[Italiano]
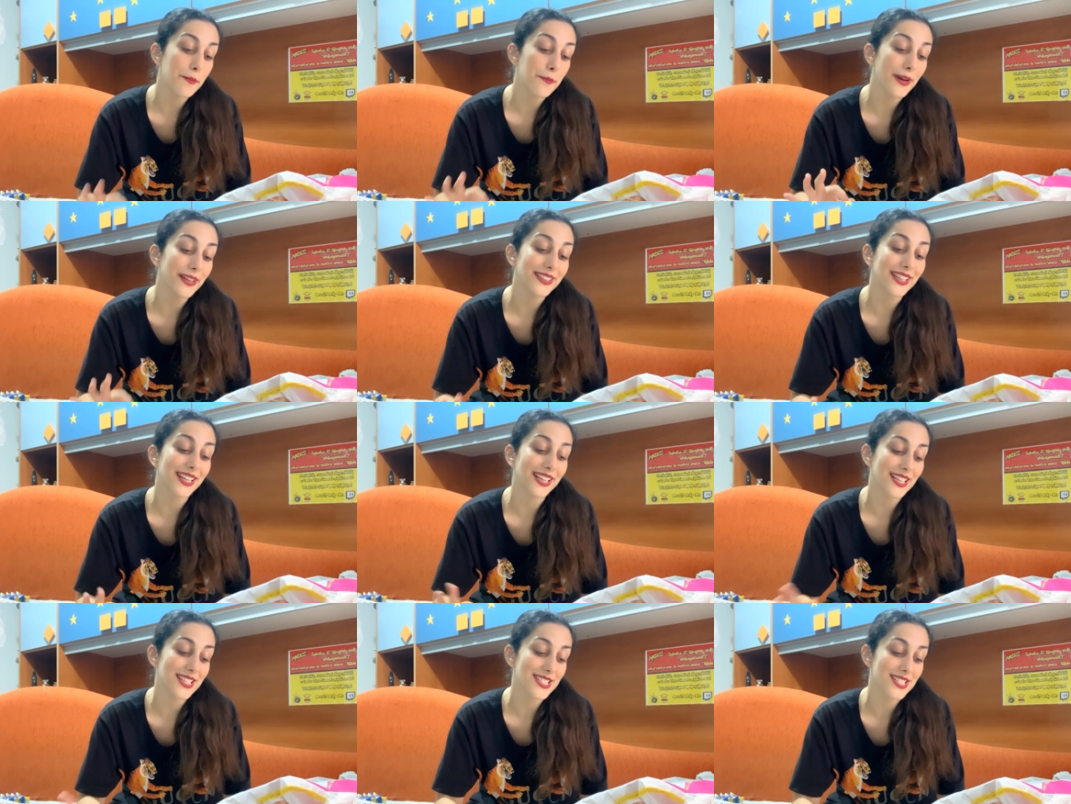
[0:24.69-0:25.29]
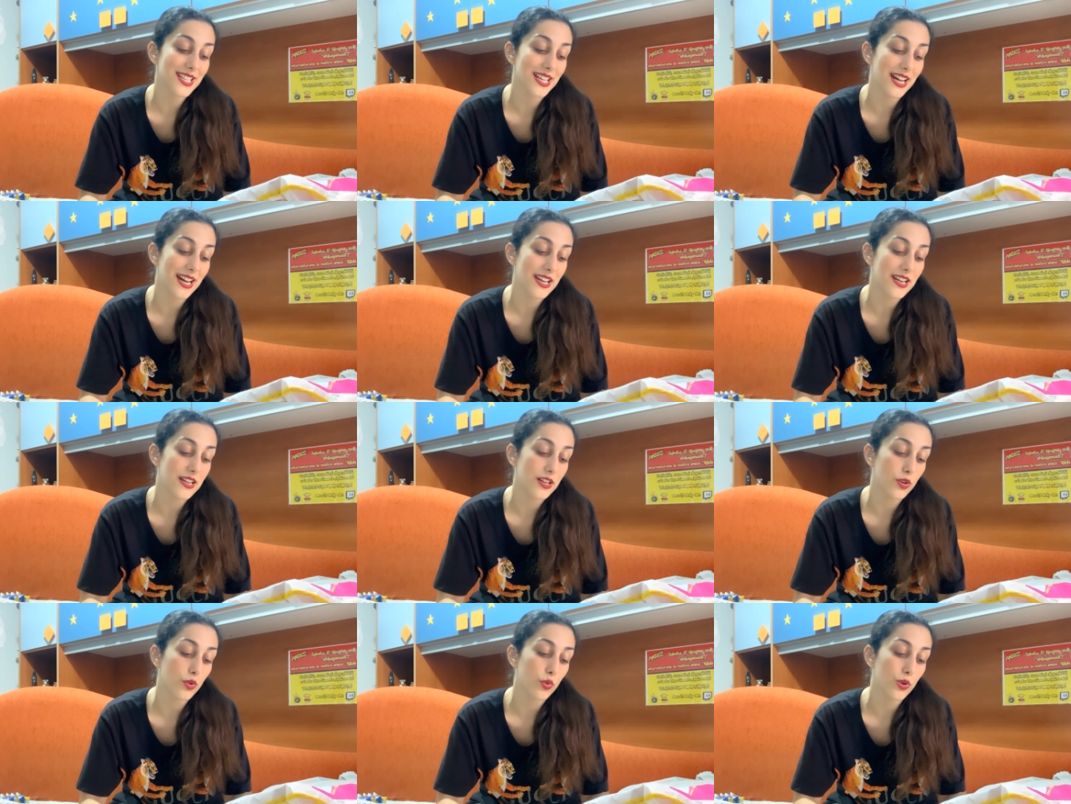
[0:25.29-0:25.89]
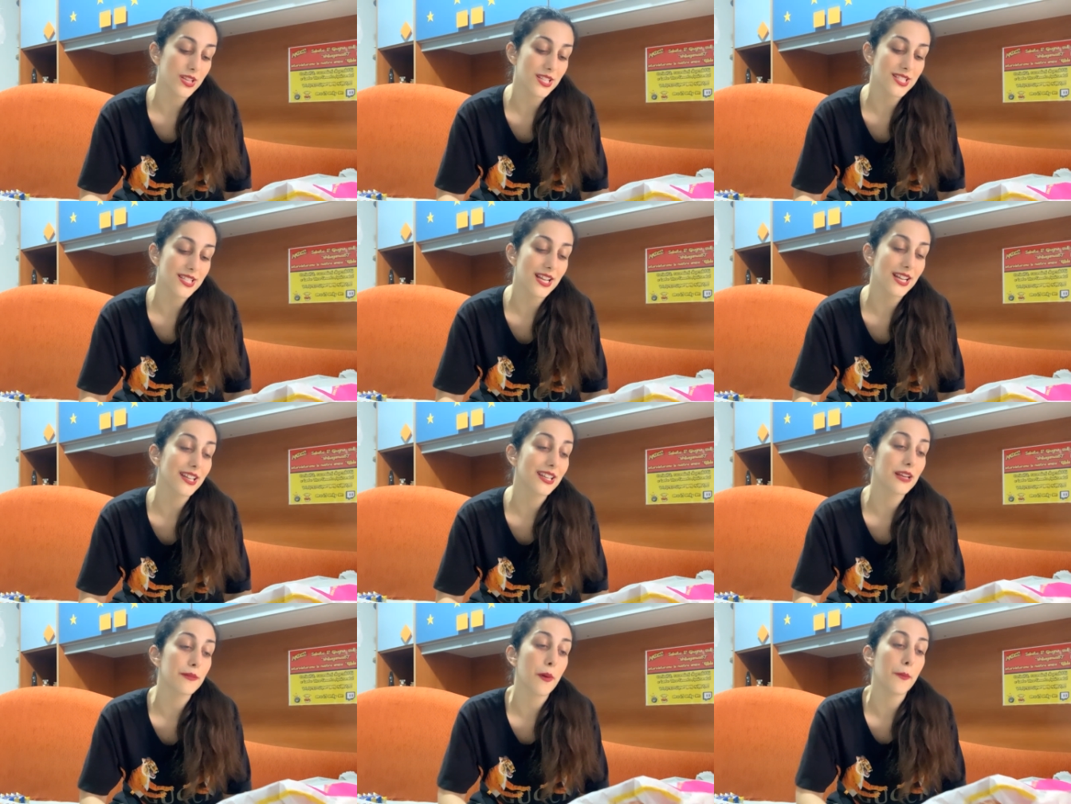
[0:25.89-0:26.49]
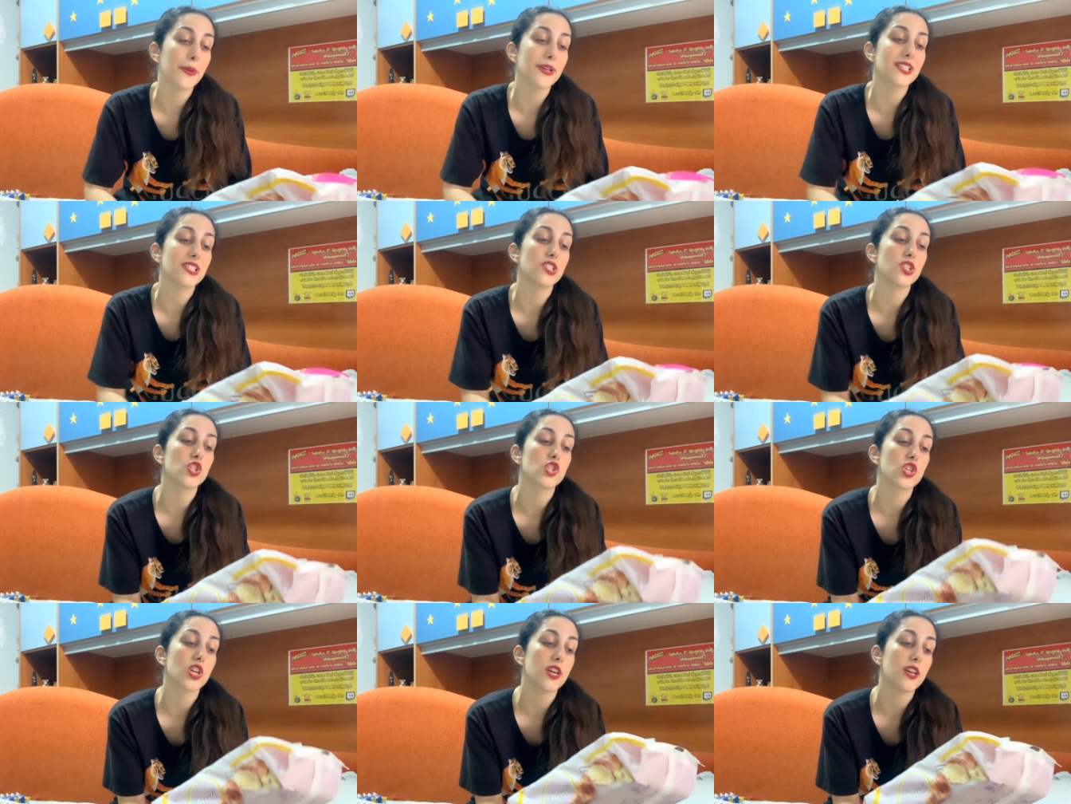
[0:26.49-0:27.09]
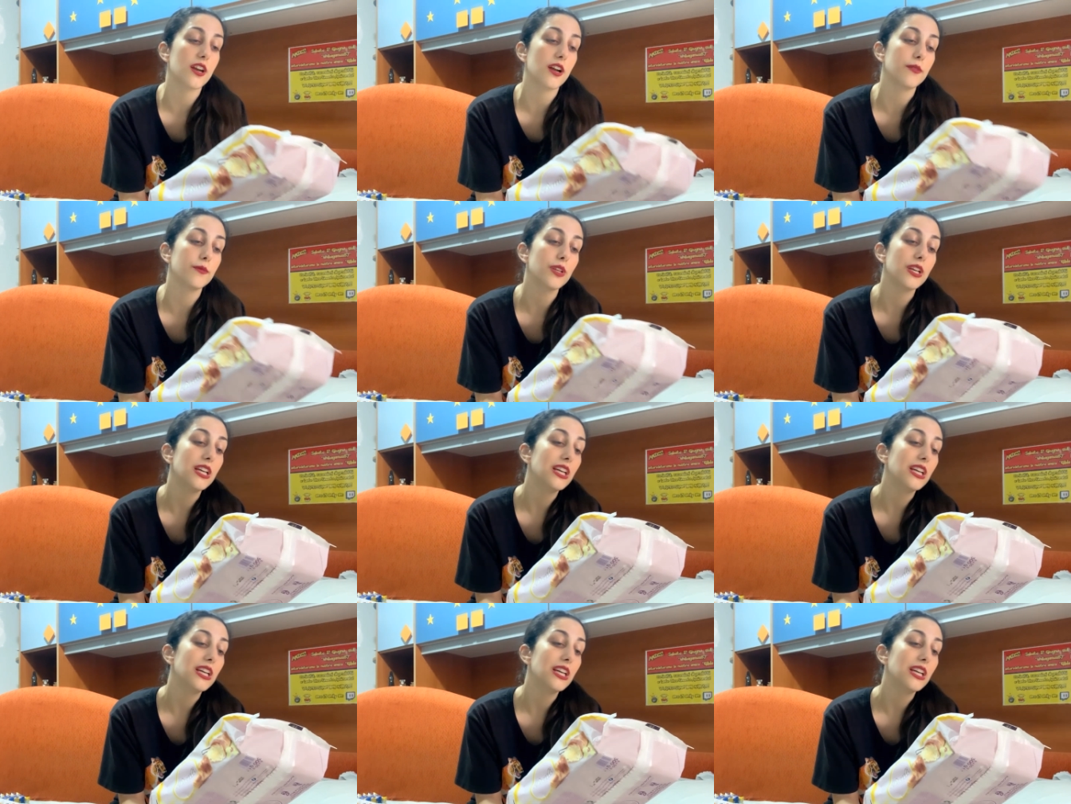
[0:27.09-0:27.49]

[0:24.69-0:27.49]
Madagascar, croissant crema pasticcera